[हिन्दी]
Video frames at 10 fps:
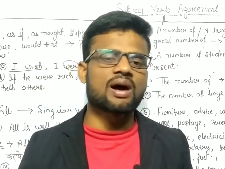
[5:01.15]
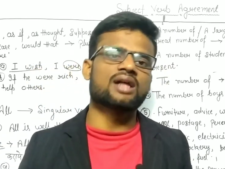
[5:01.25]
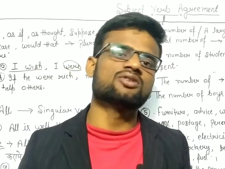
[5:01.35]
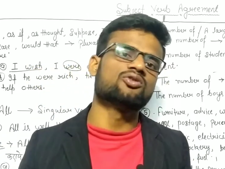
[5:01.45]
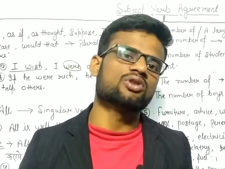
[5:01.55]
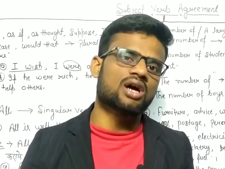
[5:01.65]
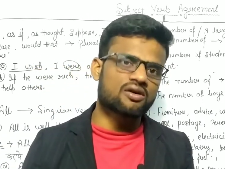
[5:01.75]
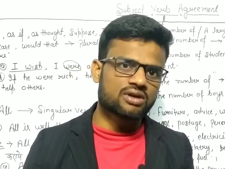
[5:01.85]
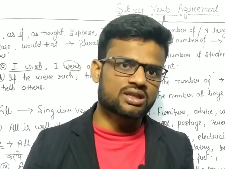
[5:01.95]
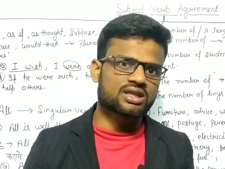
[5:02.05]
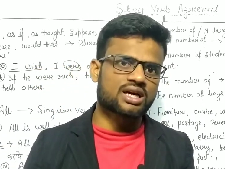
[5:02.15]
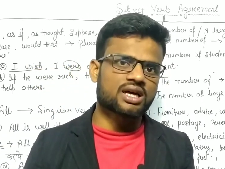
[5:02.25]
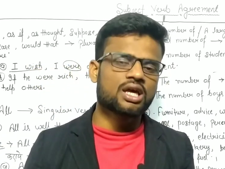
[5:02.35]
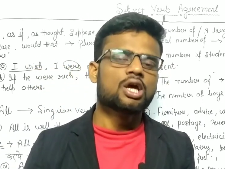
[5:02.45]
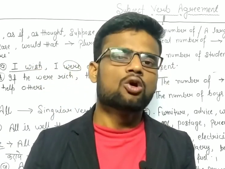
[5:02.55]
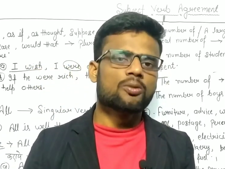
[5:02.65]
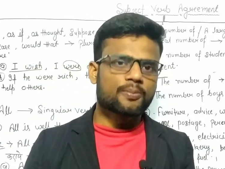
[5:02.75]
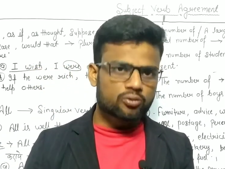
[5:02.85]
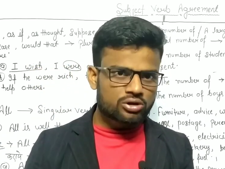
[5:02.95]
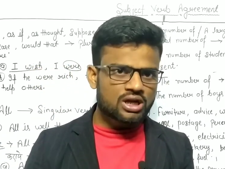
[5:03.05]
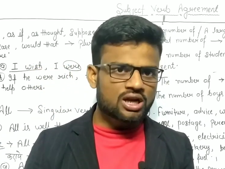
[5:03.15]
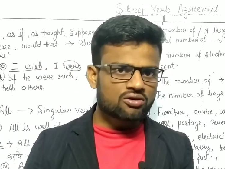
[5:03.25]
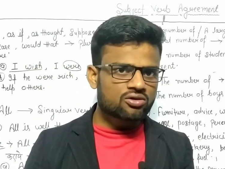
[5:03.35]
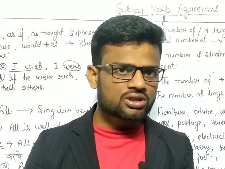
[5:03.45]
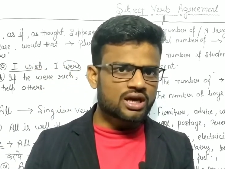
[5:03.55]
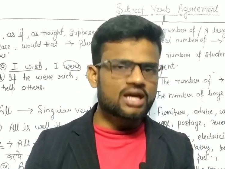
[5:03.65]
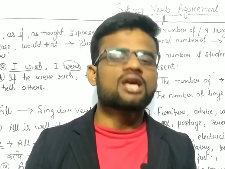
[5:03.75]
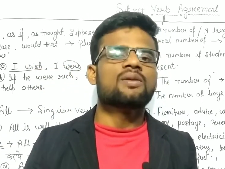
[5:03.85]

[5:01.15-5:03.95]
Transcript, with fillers: बाद जो नाउन आता है वो प्लुरल नाउन होता है